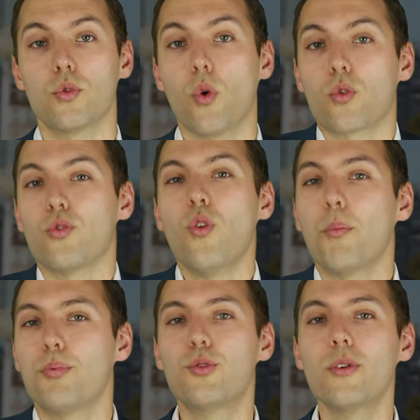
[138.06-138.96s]
Donc
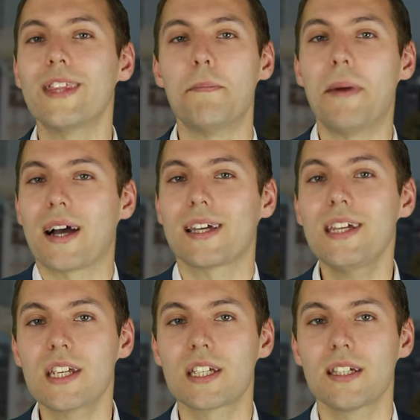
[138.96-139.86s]
non, plutôt n'est pas
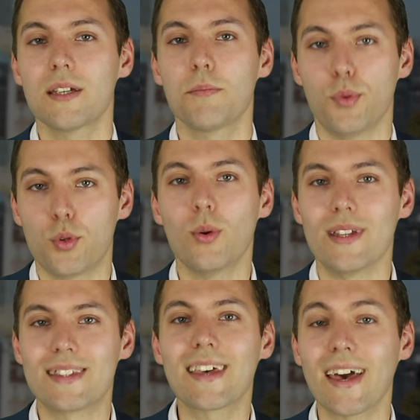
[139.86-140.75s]
riche, plutôt
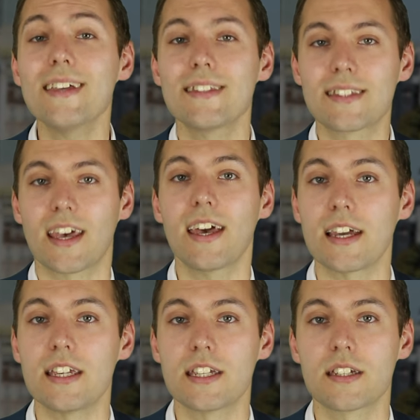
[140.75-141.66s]
est très très
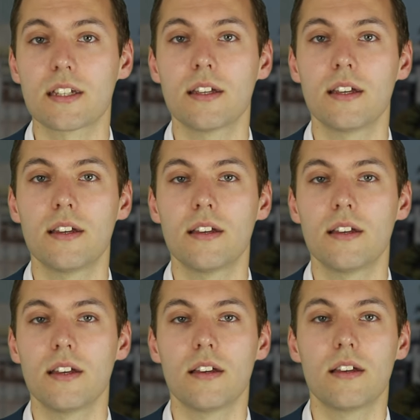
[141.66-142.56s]
riche.
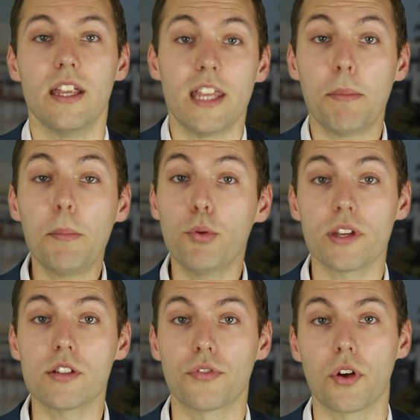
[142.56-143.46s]
Il n'y a pas plus
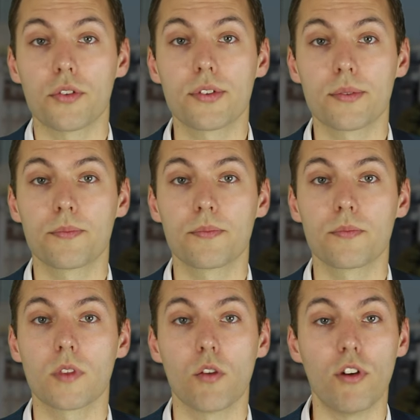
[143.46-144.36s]
riche en France.
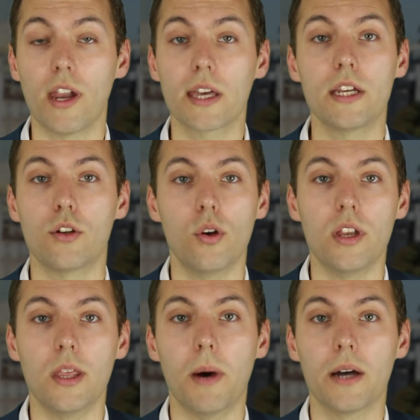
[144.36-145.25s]
Voilà qui clôt
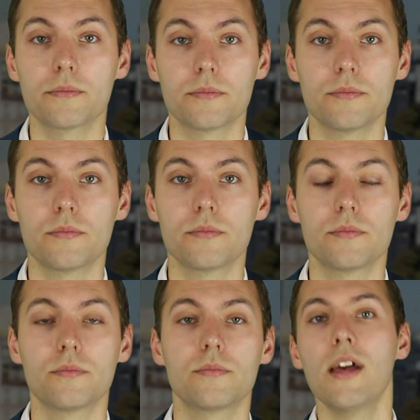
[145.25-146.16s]
le débat.
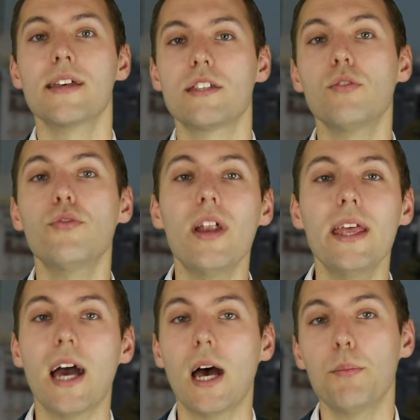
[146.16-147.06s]
Si on veut
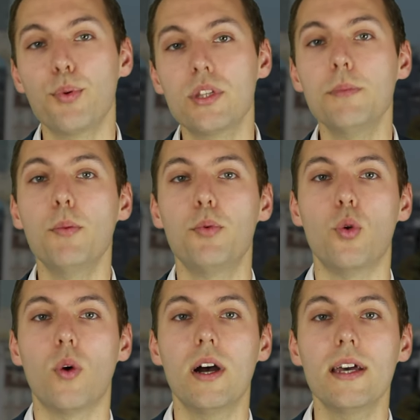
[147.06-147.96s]
aller un petit peu plus
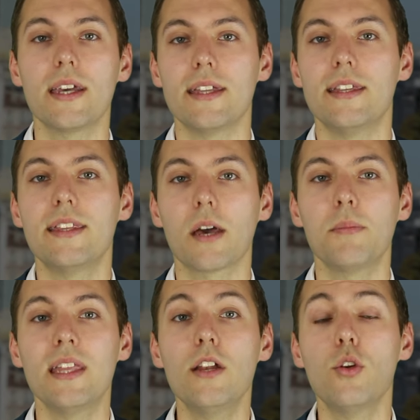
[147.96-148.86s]
loin et
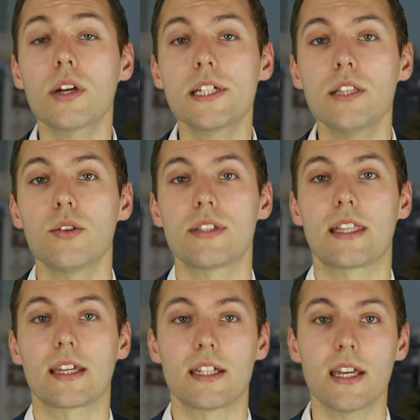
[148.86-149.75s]
déterminer l'origine de
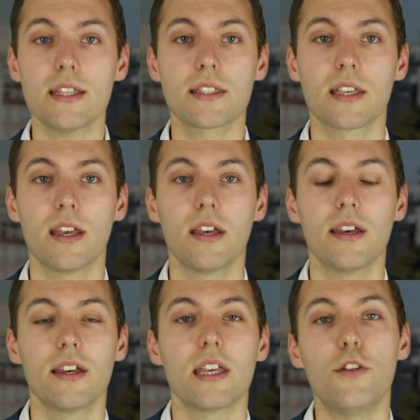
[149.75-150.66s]
cette richesse,
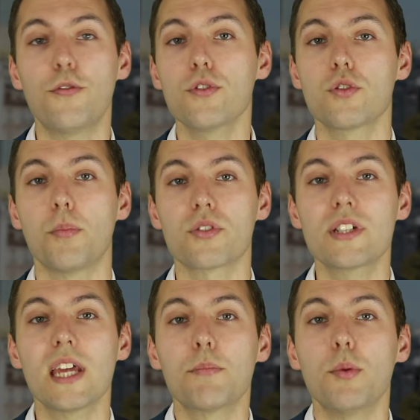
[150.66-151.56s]
il faut se
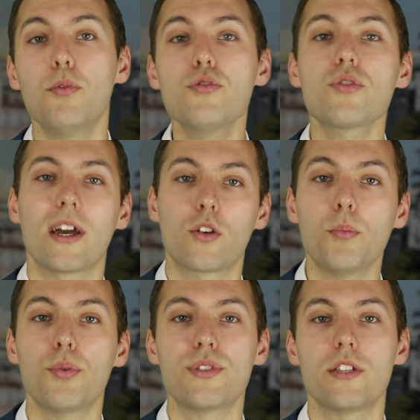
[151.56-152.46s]
pencher un peu plus sur la
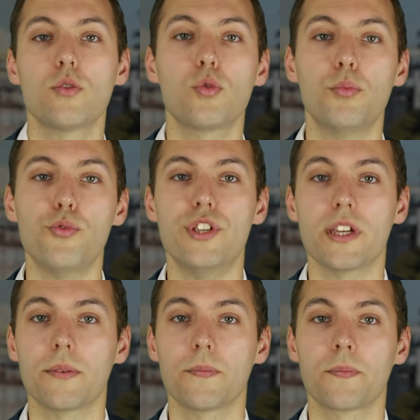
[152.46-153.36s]
composition du
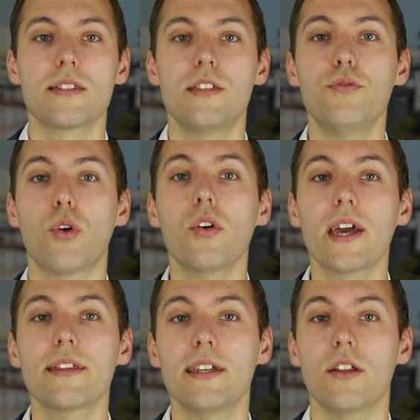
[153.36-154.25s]
budget. Si vous
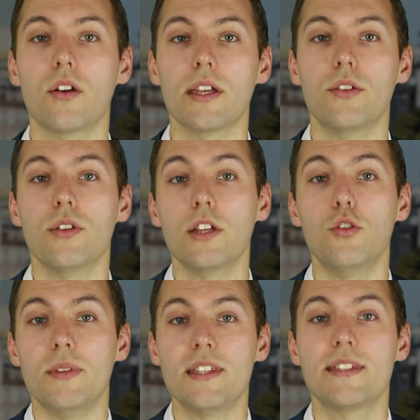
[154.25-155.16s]
regardez dans les données
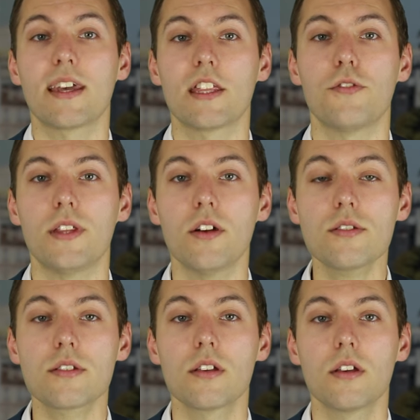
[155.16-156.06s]
du ministère des
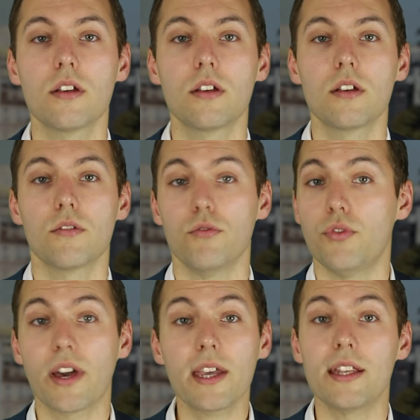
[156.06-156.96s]
Finances, vous
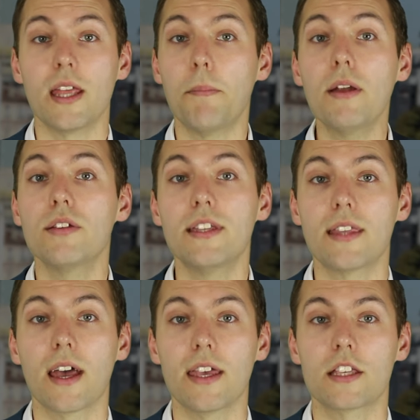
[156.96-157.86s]
verrez qu'il n'y a pas le
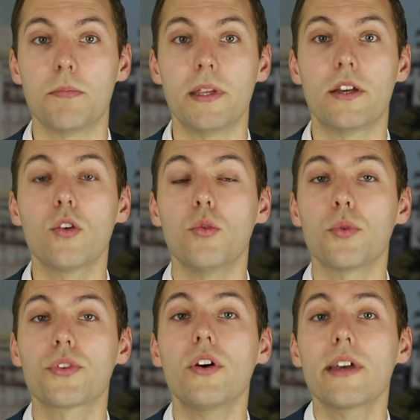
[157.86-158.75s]
détail expliquant le
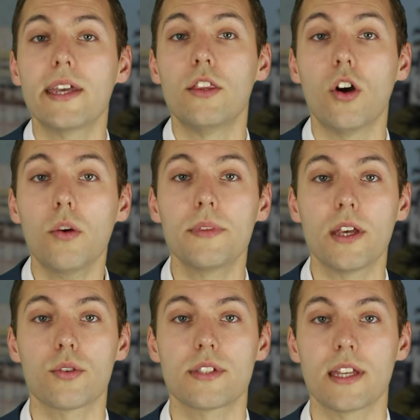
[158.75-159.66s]
montant énorme
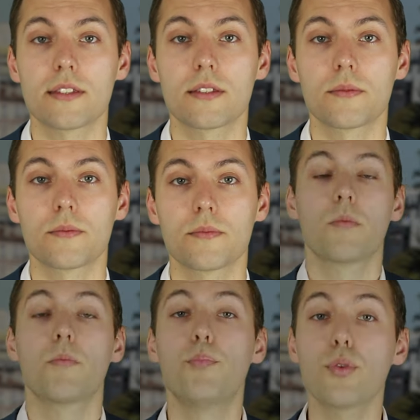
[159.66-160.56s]
des recettes.
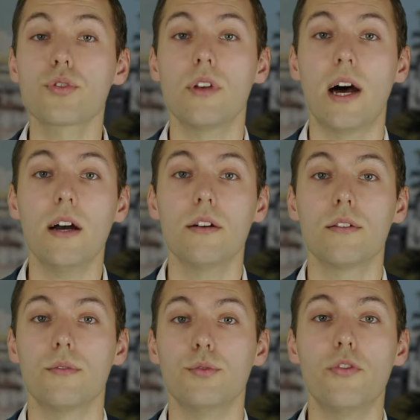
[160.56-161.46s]
Pour cela,
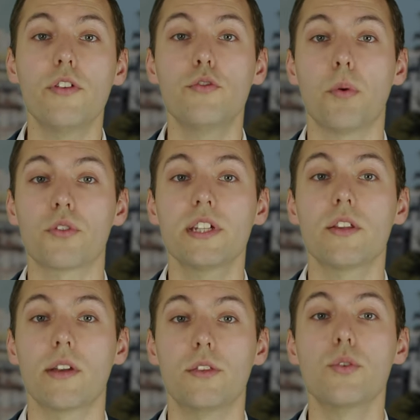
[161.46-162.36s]
vous devez vous pencher
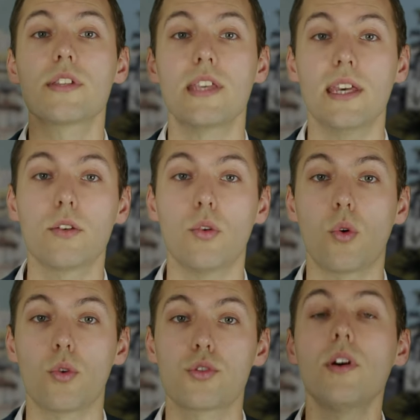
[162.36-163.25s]
dans les dossiers que
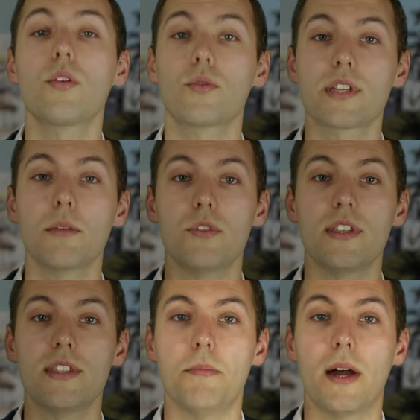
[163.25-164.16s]
l'on reçoit en conseil
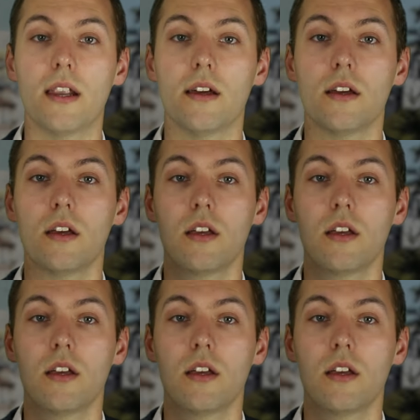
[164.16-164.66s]
municipal.